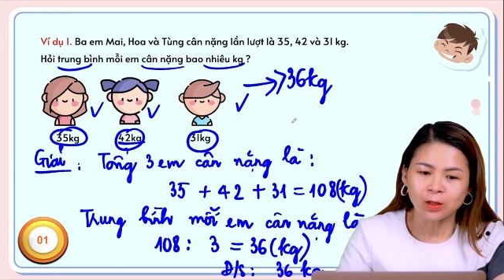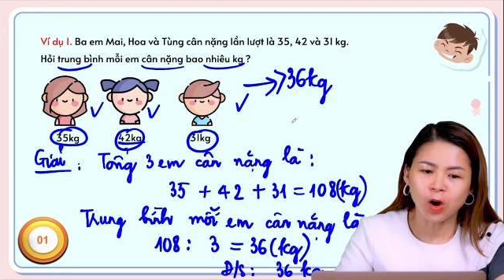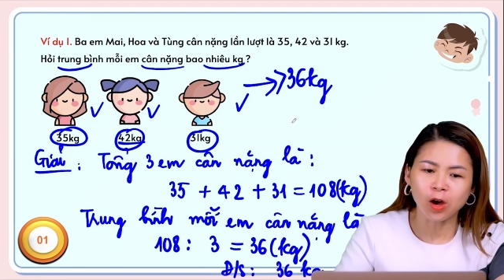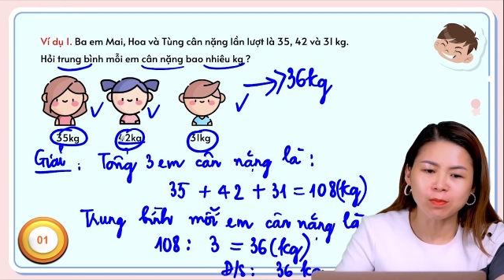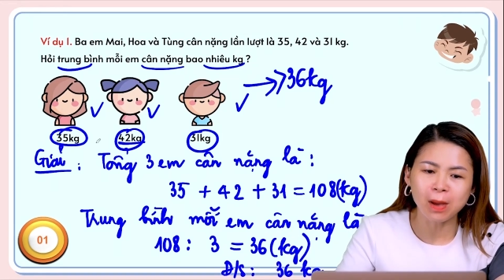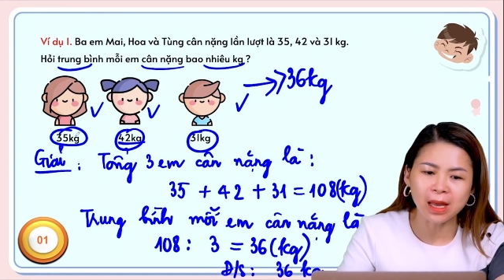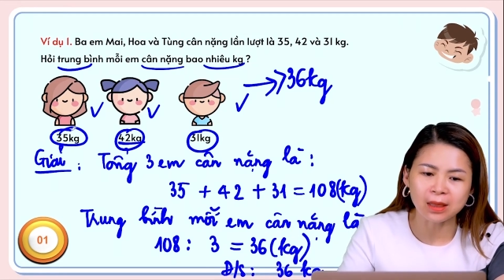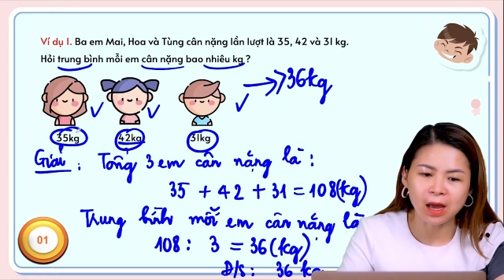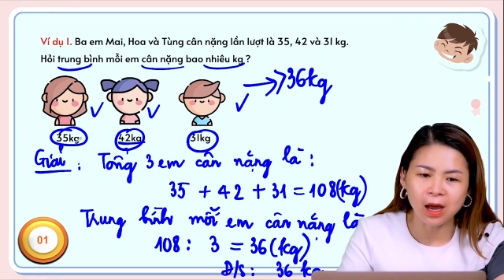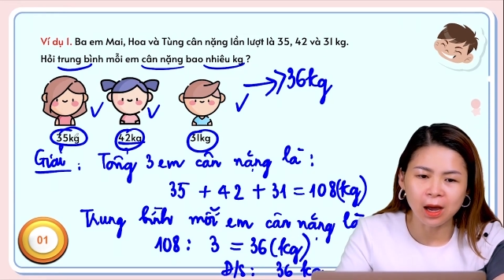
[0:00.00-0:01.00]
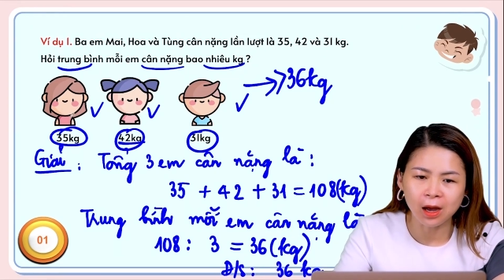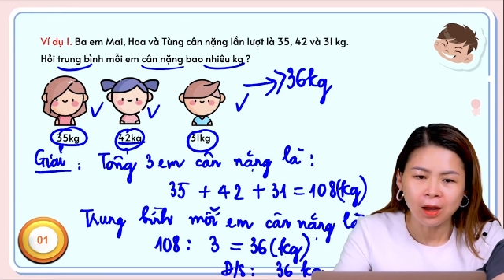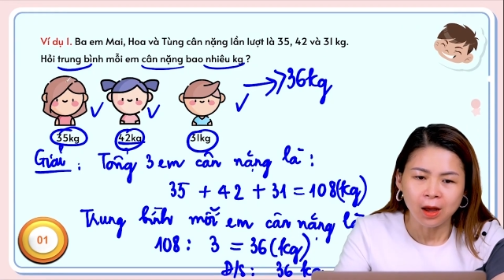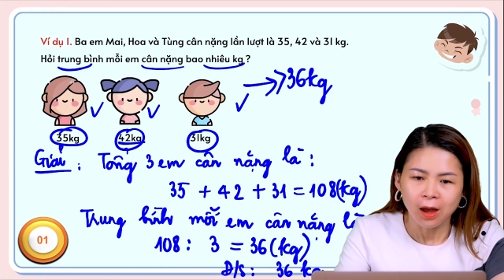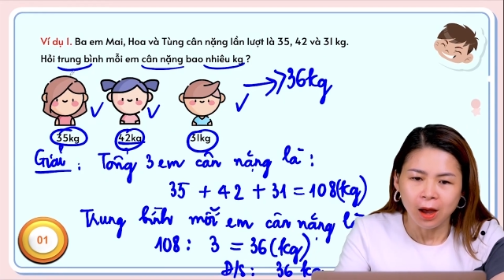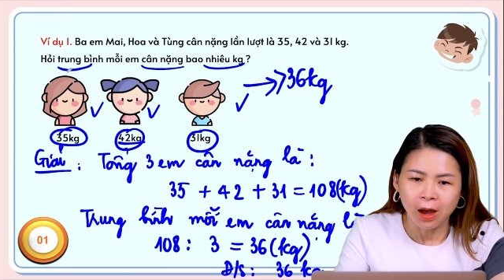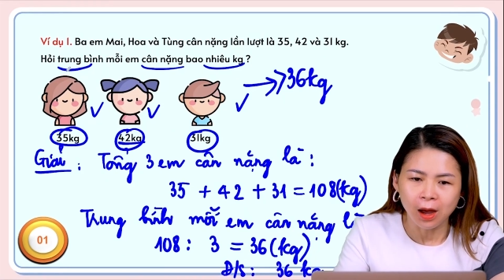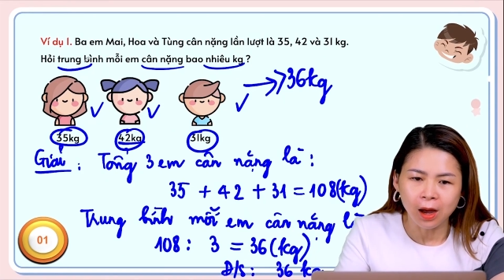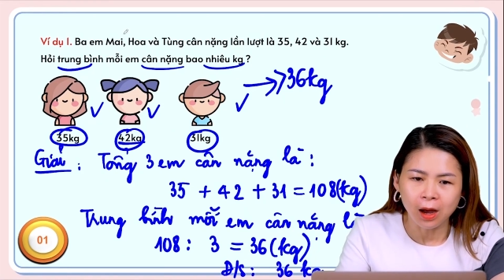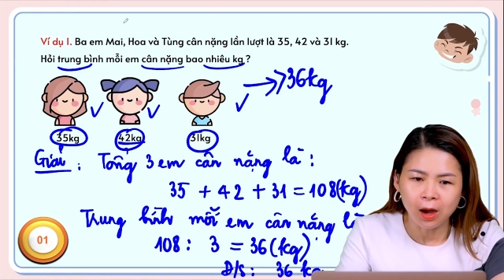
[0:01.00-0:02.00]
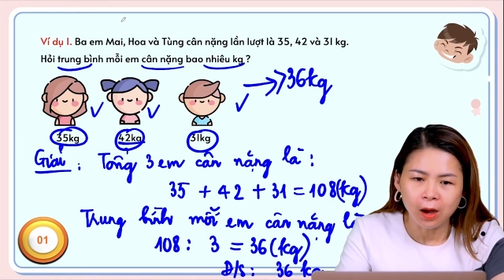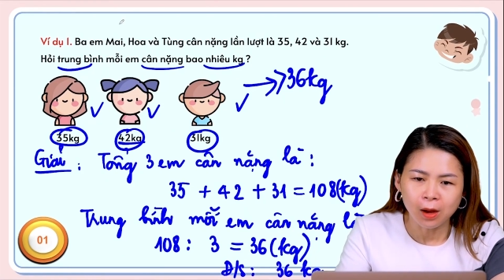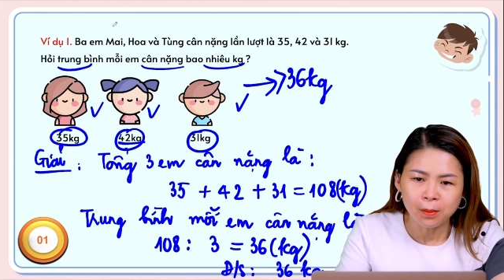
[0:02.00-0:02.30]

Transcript: Còn bạn à, à,